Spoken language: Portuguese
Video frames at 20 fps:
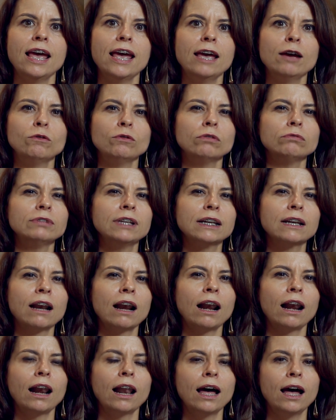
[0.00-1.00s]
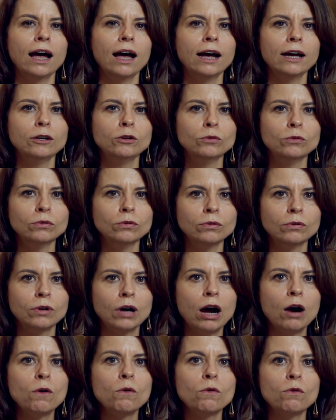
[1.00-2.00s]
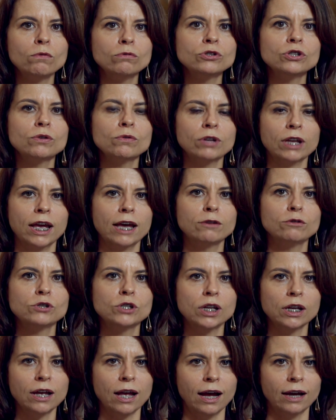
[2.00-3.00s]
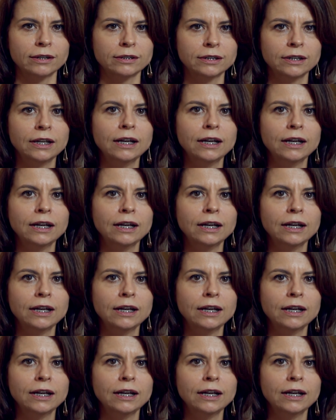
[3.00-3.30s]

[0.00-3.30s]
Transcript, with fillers: é eu não ter claro aonde eu quero chegar.